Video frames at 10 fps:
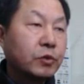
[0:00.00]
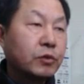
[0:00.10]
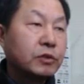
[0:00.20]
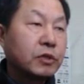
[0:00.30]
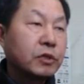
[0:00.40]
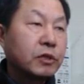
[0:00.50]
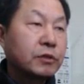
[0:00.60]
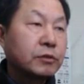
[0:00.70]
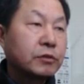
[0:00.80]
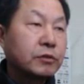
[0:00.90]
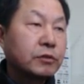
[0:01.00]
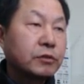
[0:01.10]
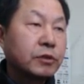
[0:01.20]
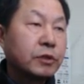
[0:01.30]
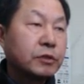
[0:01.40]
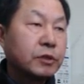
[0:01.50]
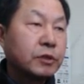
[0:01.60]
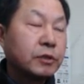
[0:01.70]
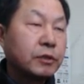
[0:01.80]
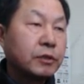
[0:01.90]
뭐 제가 전에
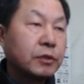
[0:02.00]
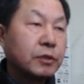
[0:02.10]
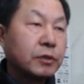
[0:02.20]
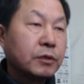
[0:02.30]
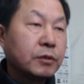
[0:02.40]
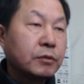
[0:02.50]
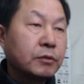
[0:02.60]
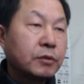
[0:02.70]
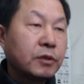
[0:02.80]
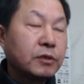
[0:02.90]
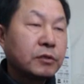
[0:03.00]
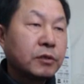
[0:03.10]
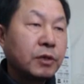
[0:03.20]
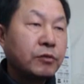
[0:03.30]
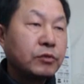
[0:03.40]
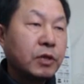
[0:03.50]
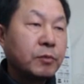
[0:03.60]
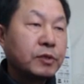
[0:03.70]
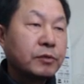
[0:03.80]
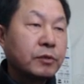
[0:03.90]
이제 그 이때까지 해리를
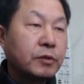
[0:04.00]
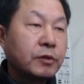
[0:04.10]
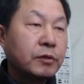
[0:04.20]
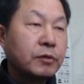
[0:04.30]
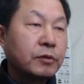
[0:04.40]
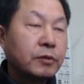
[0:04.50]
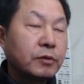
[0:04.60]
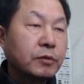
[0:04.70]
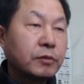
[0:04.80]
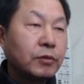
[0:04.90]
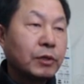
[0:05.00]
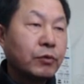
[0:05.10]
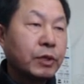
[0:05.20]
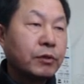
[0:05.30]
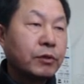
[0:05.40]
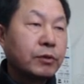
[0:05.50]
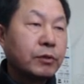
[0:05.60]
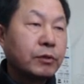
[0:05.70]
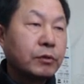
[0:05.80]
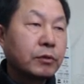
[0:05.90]
하면서 그
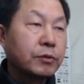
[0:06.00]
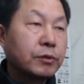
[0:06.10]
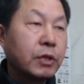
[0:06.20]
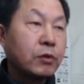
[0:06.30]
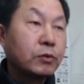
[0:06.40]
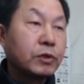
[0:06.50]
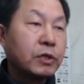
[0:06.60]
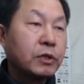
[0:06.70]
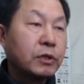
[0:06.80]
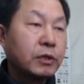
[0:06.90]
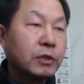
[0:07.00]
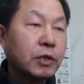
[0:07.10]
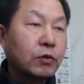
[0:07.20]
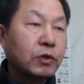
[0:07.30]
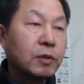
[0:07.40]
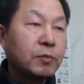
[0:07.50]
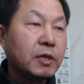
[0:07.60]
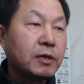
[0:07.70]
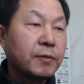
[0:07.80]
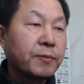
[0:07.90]
활동했던 내용들이 나오게
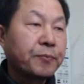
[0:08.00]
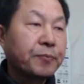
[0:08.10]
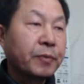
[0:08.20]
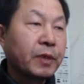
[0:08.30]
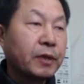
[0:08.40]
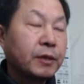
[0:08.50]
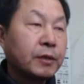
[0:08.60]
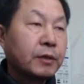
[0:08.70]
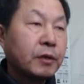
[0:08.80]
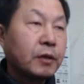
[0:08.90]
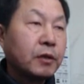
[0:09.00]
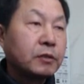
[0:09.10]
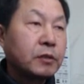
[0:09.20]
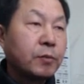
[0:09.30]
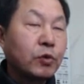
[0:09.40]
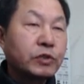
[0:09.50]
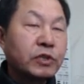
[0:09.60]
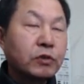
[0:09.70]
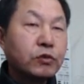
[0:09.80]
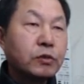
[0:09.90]
됩니다. 어, 일단
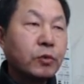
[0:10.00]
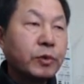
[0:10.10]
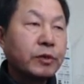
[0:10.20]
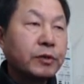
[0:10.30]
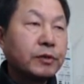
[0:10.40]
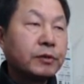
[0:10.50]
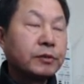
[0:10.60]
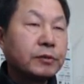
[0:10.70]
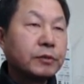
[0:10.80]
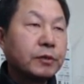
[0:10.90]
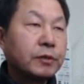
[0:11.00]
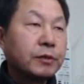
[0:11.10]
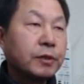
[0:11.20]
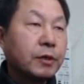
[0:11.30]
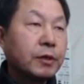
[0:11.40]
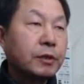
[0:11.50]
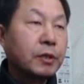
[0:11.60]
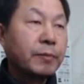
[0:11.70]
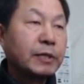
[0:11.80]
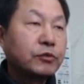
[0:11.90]
목차를 보면은 어,
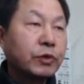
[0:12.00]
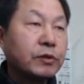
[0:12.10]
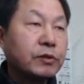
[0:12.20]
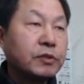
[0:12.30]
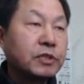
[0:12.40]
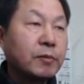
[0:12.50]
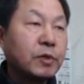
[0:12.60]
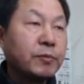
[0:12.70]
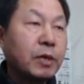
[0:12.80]
일단 맛조개를 잡는